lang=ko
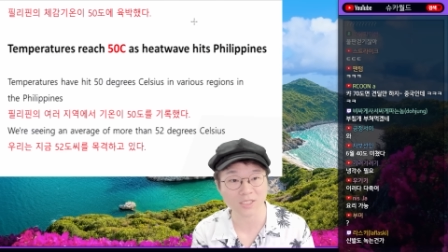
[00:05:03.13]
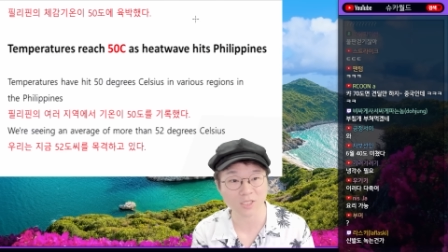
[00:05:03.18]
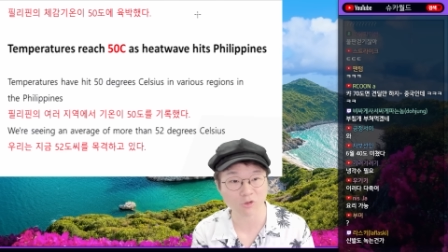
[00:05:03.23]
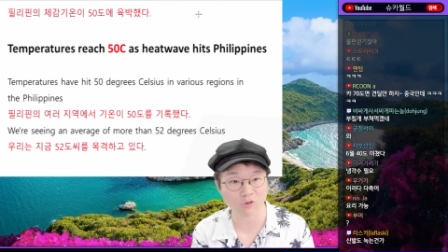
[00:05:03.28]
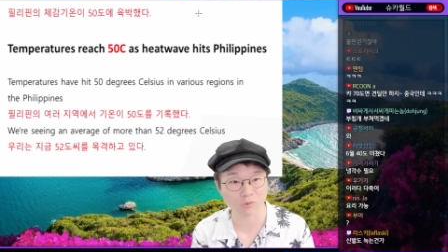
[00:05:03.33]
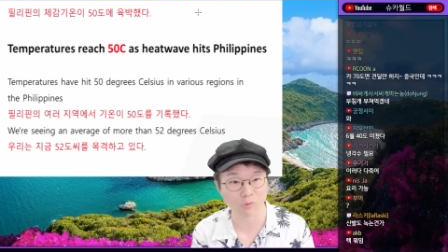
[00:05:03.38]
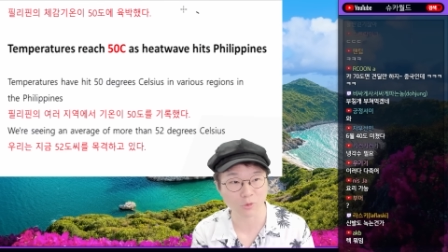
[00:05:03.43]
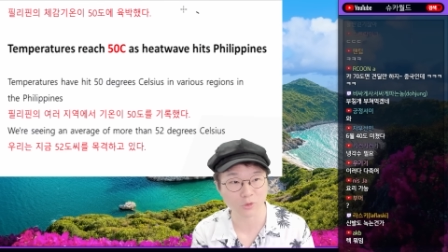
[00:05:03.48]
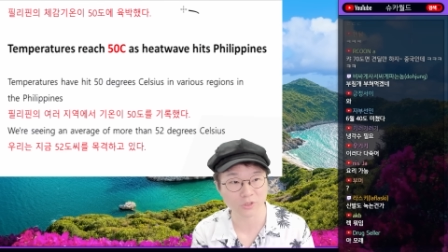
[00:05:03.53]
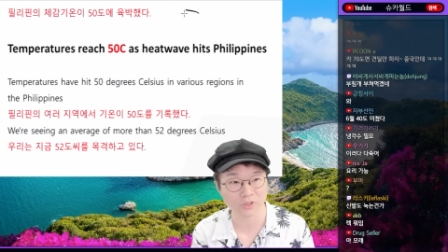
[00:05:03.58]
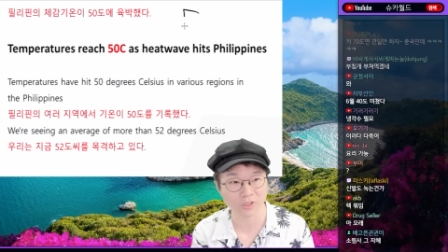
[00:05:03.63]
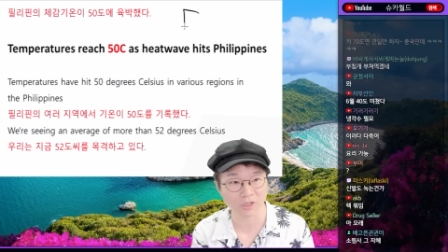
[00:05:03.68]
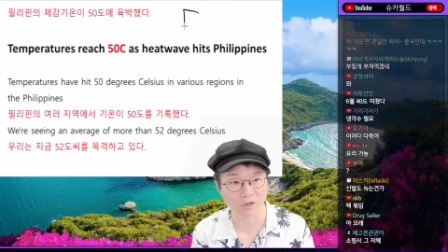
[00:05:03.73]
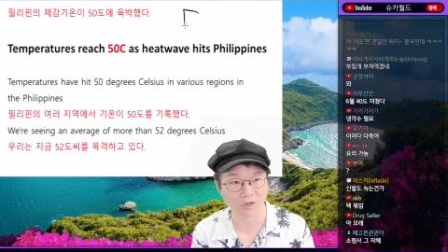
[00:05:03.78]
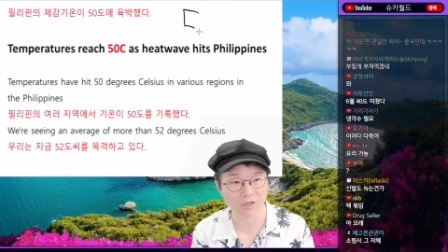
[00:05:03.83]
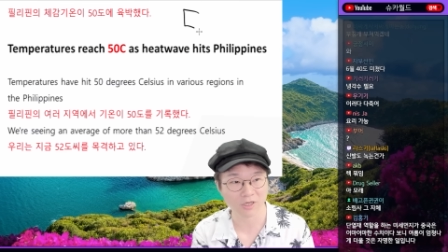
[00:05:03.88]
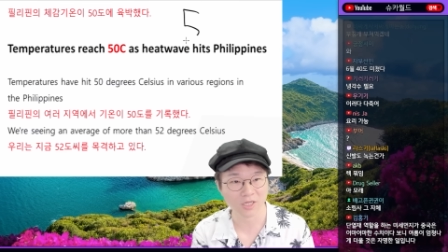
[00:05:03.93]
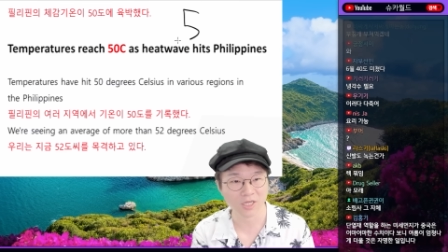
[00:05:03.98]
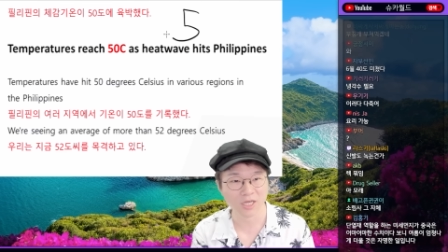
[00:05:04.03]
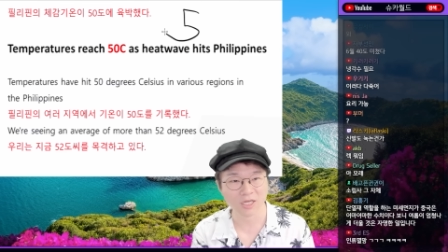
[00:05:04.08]
자꾸 보이죠
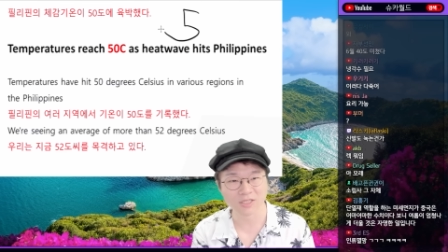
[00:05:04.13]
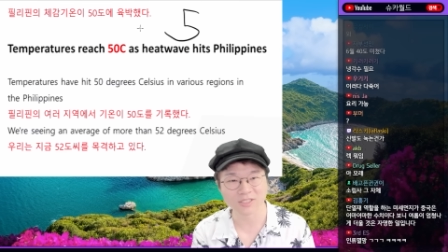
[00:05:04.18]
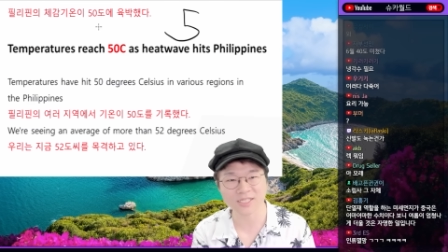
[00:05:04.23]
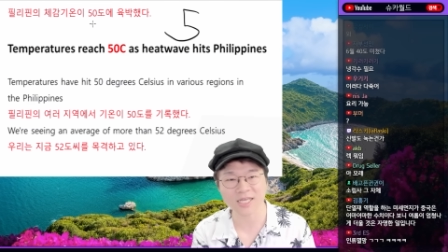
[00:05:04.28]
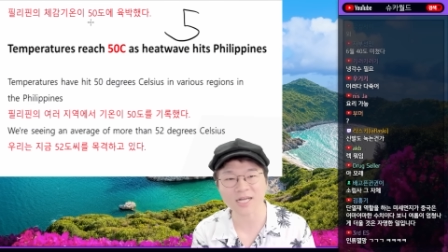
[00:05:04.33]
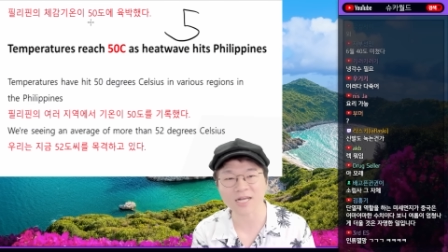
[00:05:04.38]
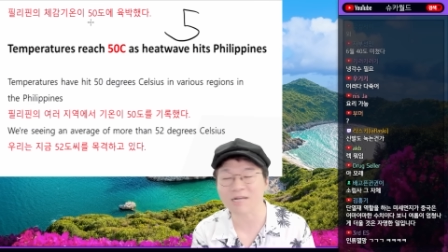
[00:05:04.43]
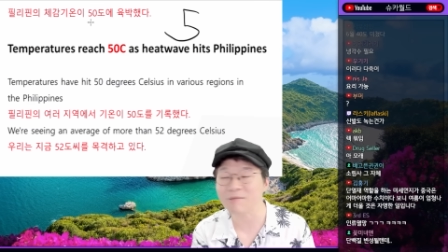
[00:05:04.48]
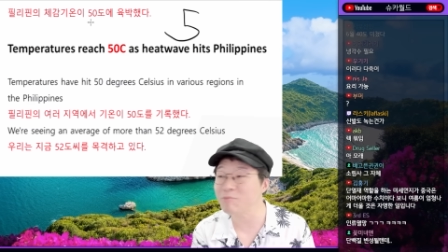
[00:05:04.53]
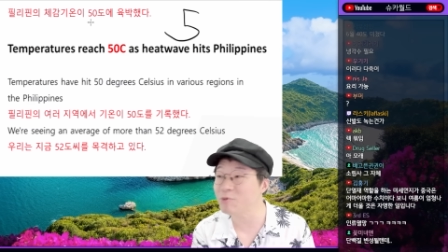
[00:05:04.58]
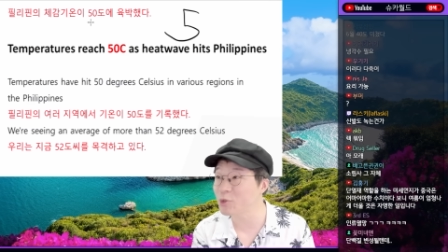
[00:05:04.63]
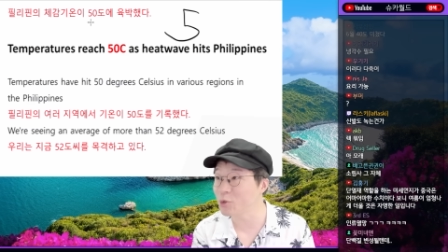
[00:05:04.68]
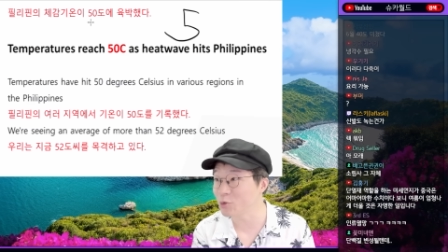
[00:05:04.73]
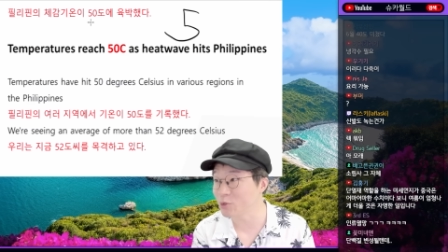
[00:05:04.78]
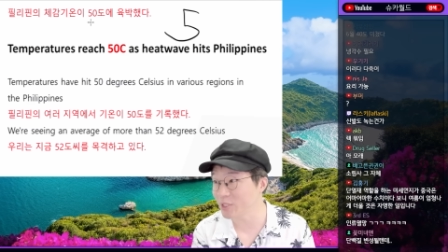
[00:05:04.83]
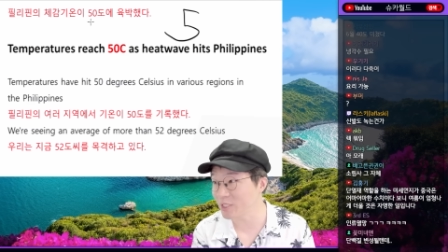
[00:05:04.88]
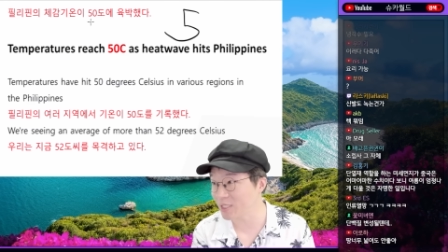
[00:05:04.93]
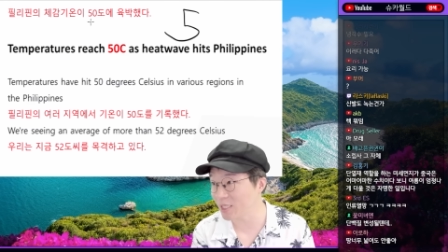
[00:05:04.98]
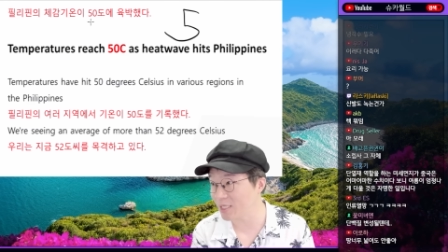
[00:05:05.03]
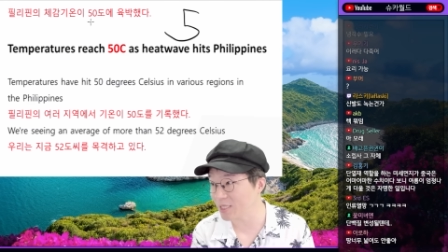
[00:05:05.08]
체감
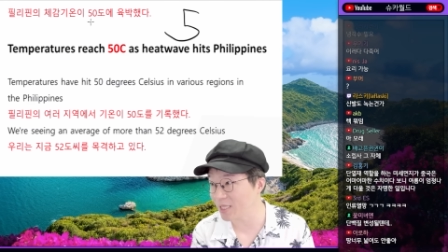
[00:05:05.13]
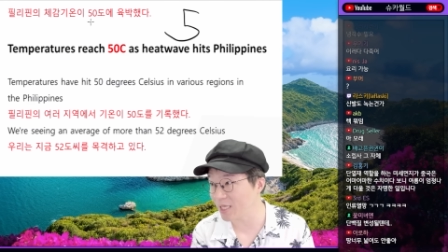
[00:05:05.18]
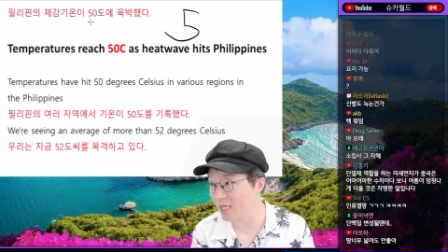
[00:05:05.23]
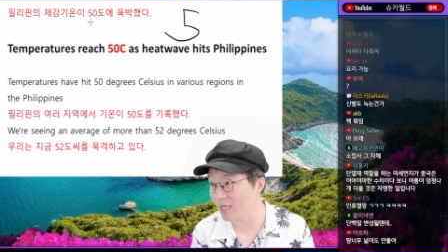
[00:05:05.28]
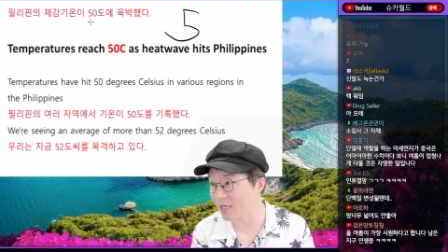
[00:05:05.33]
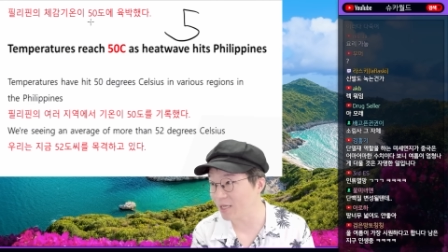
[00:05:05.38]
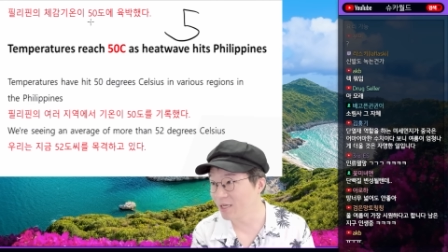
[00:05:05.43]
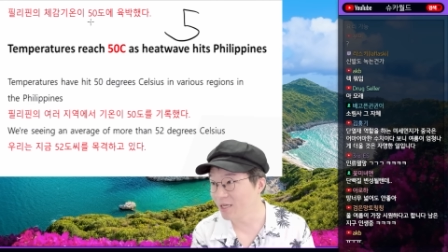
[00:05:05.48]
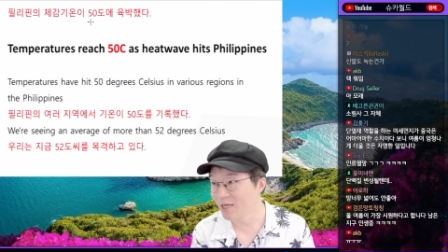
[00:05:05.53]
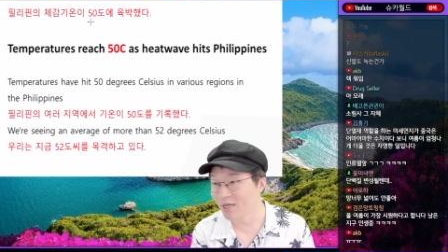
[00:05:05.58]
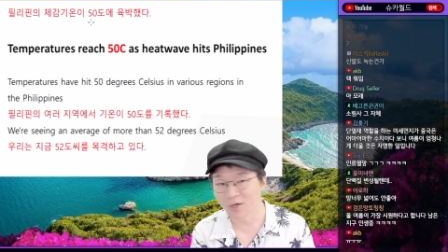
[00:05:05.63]
기온이긴 한데